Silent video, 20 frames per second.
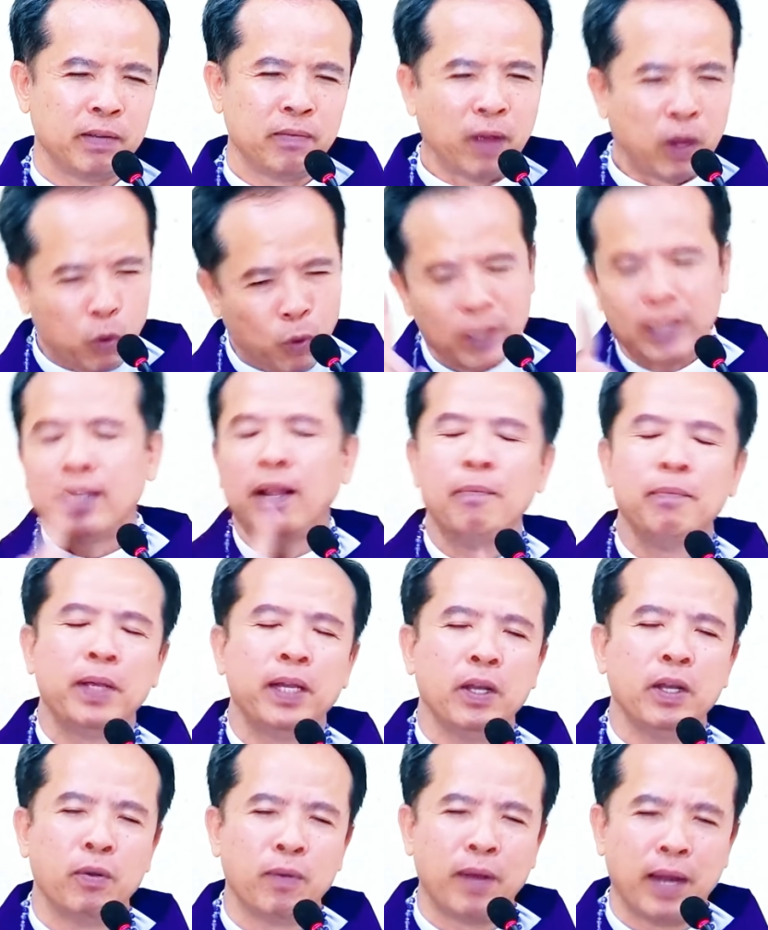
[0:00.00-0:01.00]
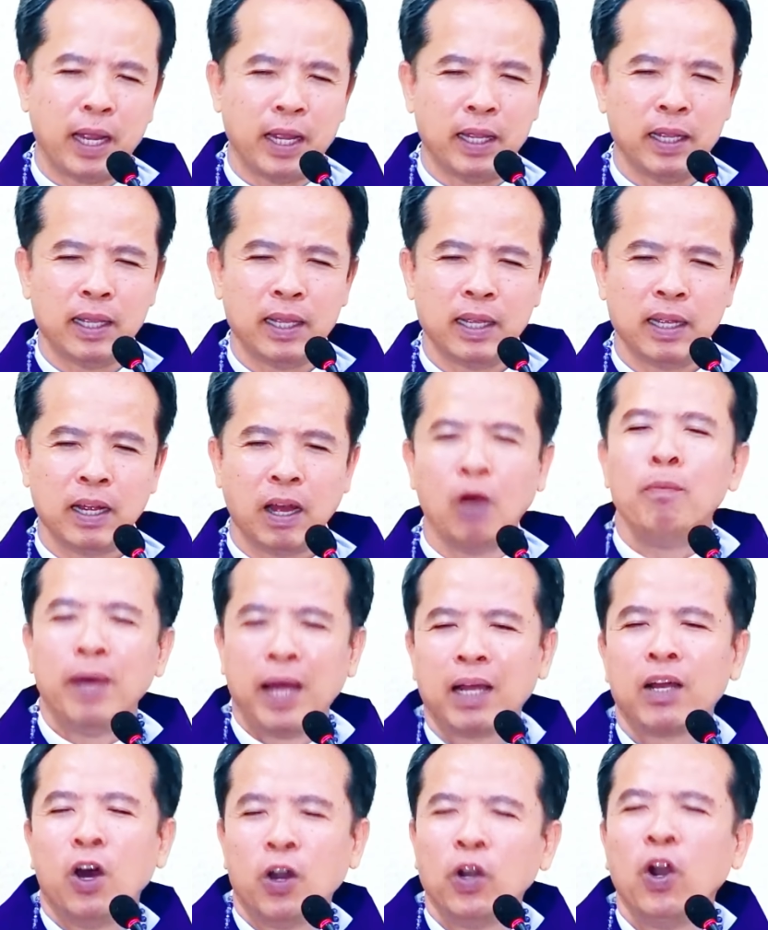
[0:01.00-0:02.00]
phải quyết tâm cái điều này ông
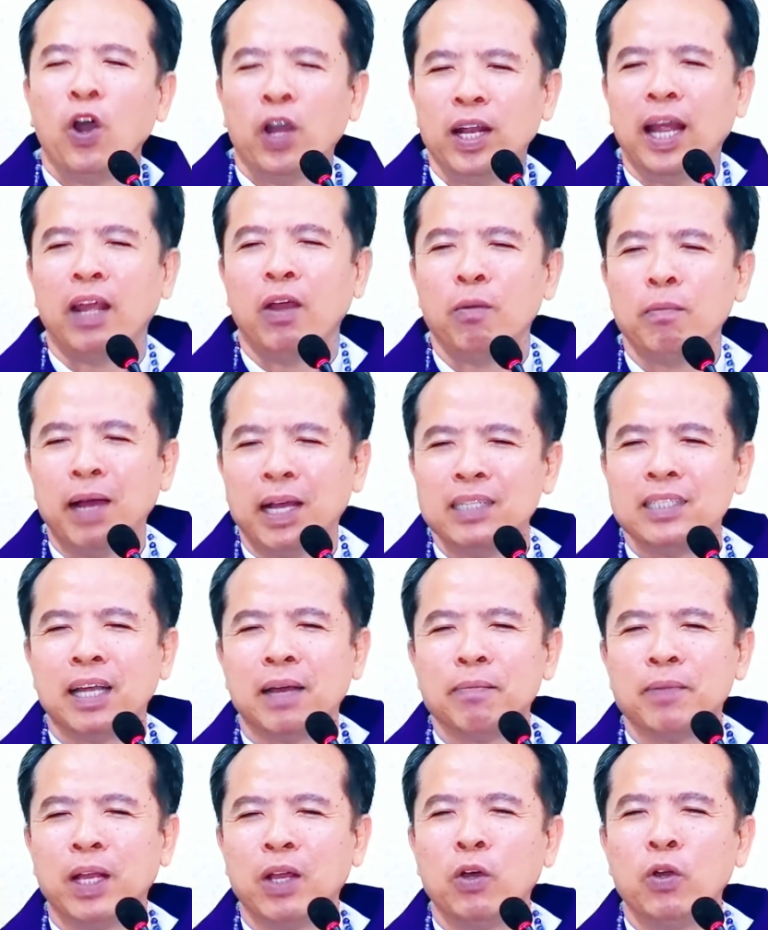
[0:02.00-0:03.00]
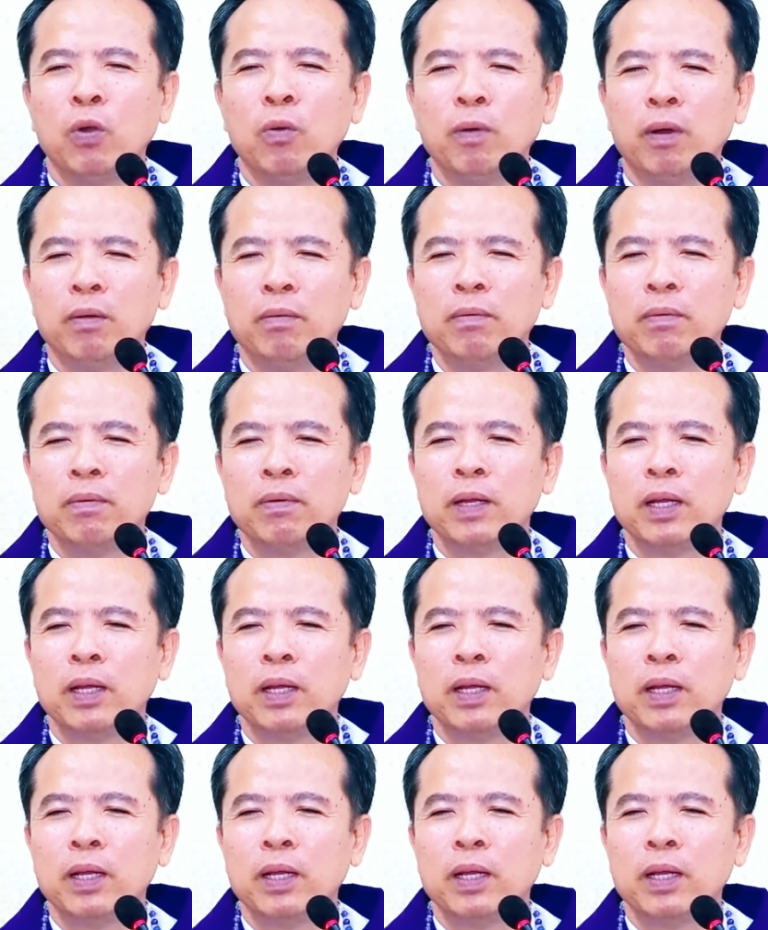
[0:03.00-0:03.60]
bà con nói này ông bà chị em thấy có đúng không